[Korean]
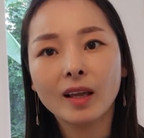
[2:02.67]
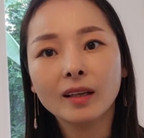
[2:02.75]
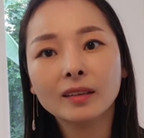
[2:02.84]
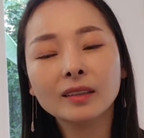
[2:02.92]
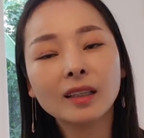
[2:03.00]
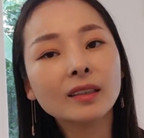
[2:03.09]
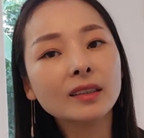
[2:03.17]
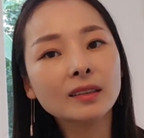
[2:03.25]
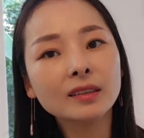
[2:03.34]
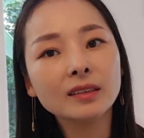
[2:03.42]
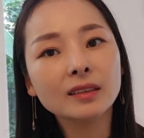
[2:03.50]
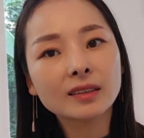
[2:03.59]
근데
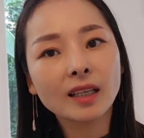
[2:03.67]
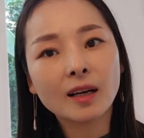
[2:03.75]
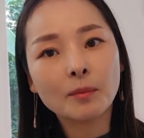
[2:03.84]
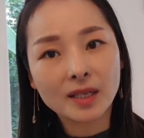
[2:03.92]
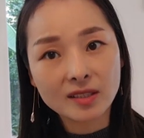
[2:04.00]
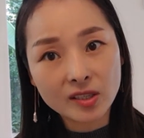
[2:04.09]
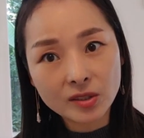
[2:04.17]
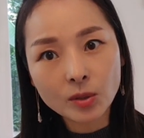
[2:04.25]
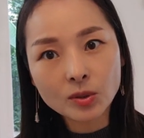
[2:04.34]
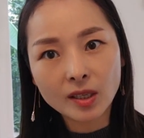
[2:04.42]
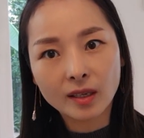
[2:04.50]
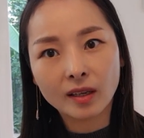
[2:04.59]
그 제가 막
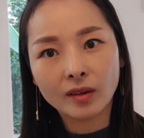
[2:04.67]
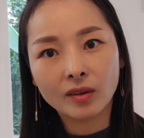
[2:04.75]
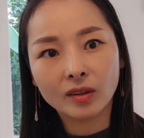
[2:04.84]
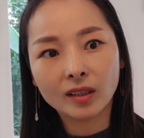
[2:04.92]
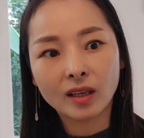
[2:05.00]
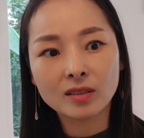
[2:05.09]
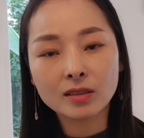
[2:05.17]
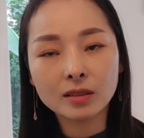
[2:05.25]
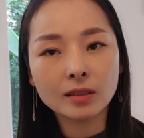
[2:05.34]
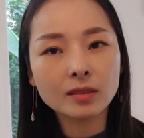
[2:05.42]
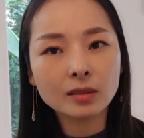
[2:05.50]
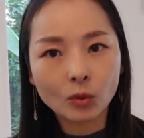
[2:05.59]
지쳤잖아요. 이게
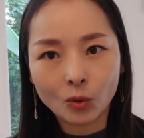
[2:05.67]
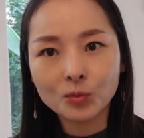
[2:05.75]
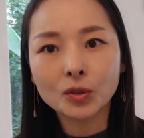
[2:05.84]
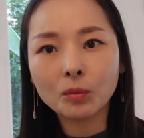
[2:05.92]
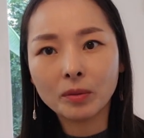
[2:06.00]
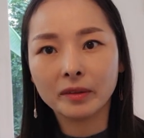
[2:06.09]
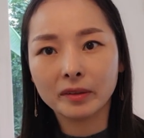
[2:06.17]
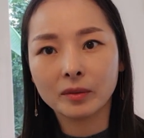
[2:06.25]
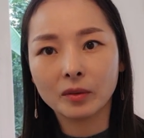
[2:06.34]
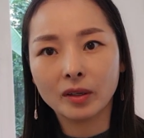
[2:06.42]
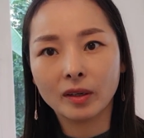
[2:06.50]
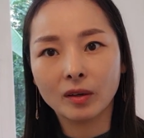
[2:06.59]
스트레스를 엄청 받는
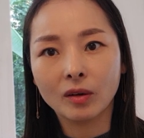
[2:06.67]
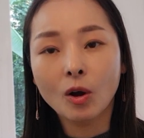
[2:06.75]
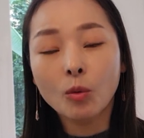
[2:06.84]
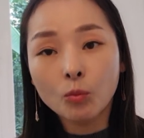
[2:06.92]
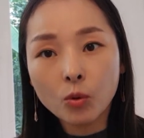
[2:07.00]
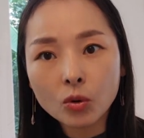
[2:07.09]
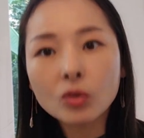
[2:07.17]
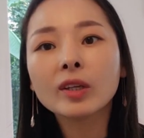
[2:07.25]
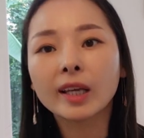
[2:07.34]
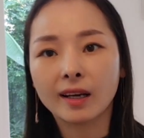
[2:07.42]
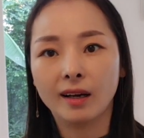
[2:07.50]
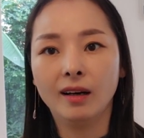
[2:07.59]
거예요.
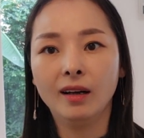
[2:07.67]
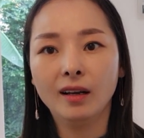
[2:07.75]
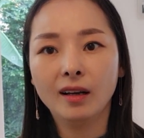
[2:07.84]
모르니까.